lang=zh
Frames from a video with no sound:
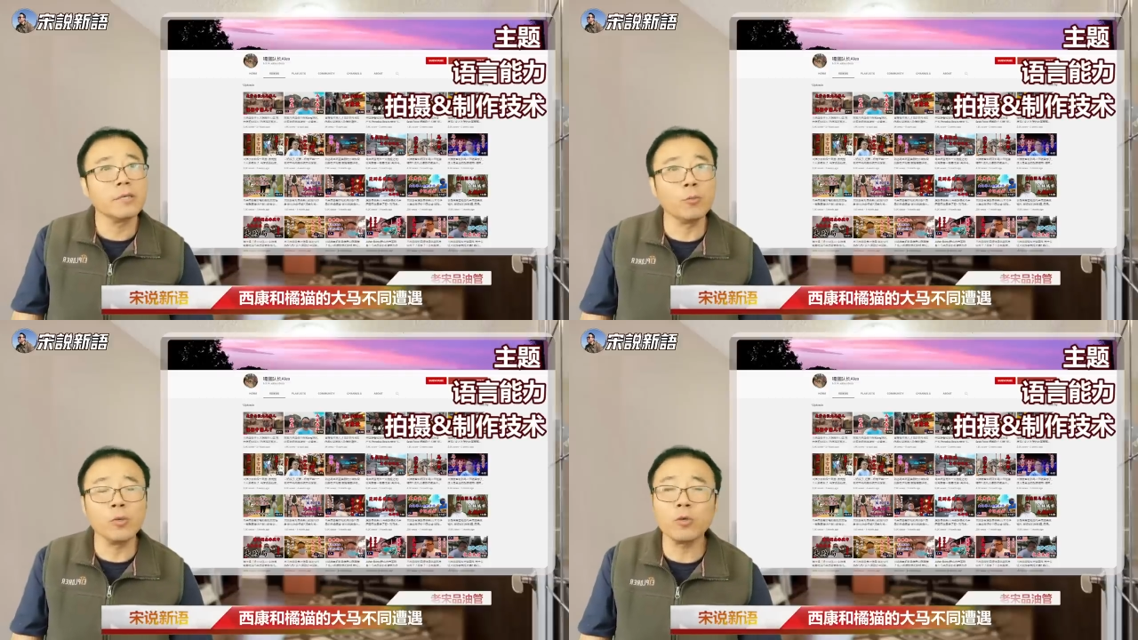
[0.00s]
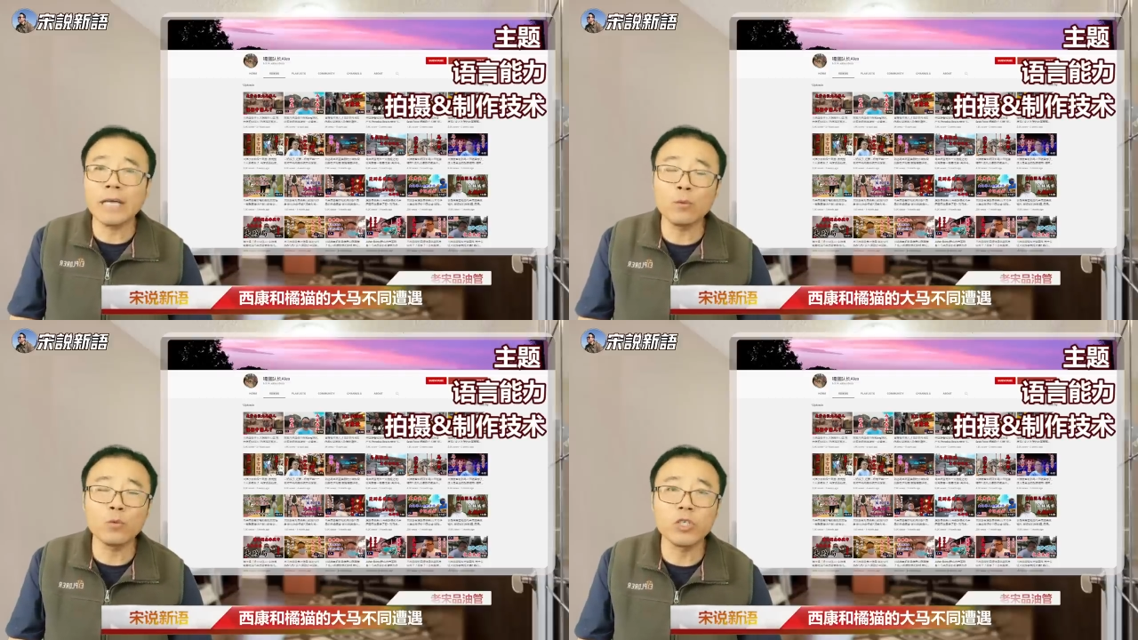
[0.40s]
有没有
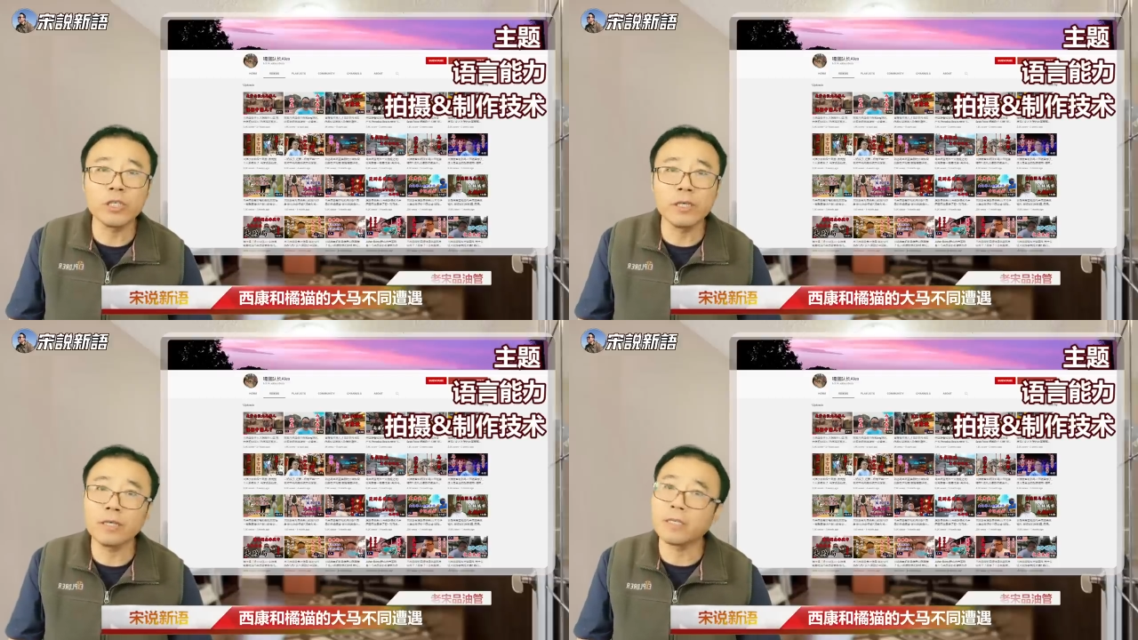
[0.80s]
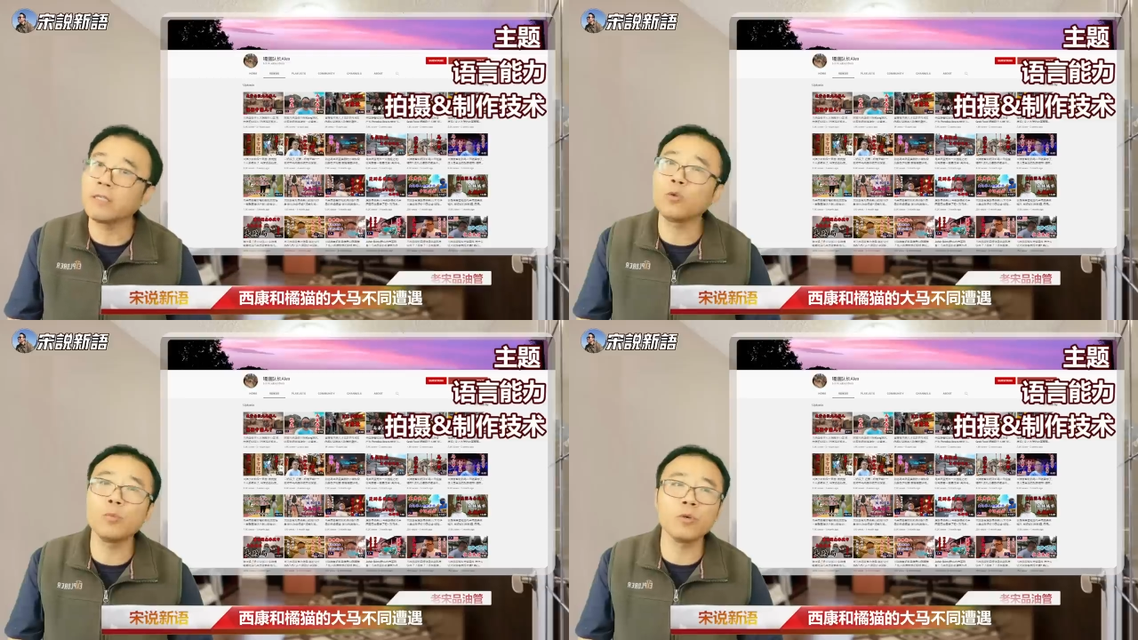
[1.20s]
单独的石音？
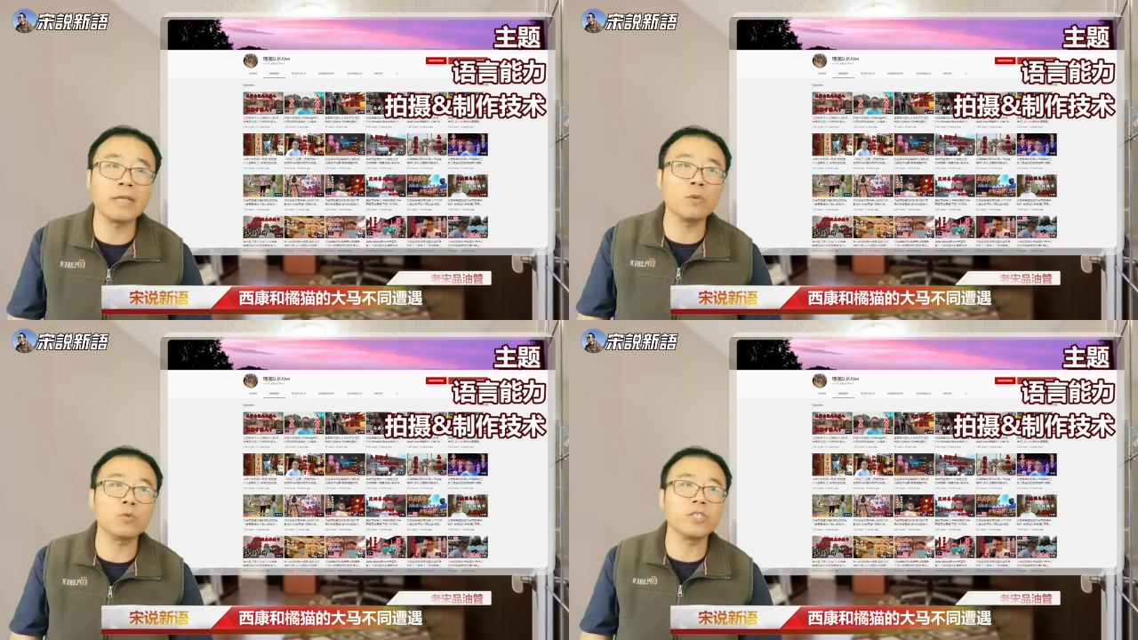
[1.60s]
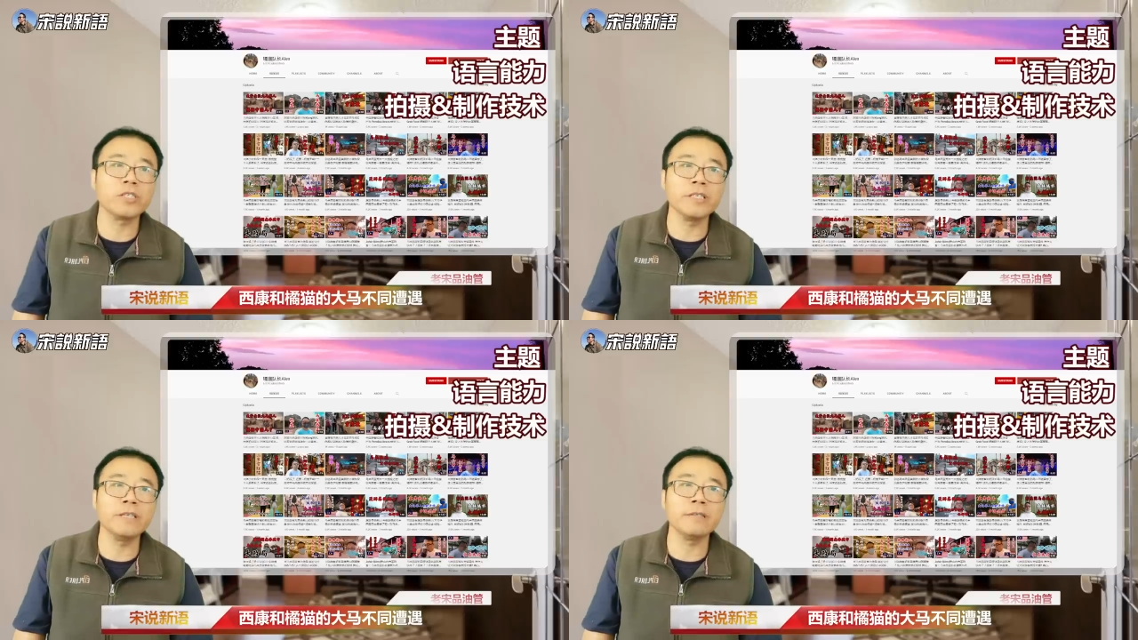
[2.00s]
可能都没有单独
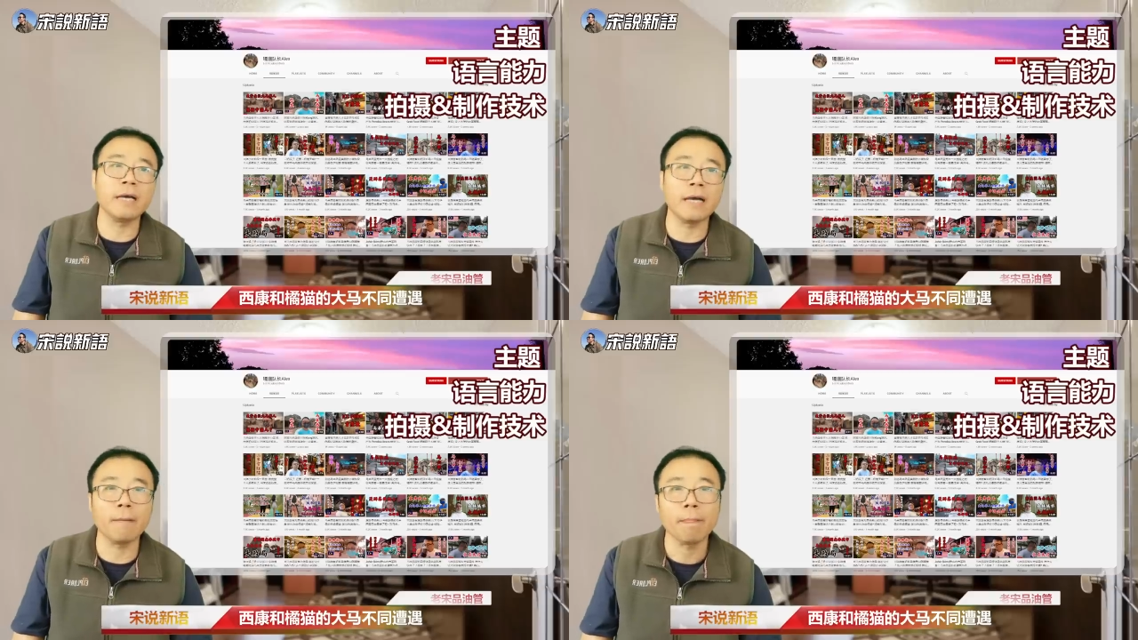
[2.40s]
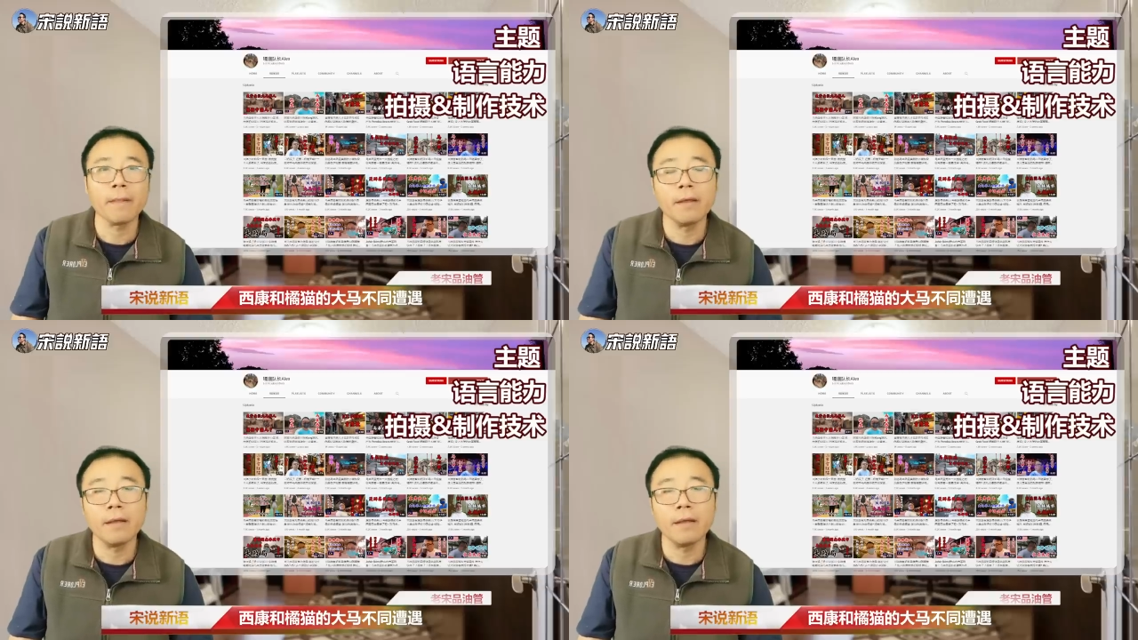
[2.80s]
的石音啊。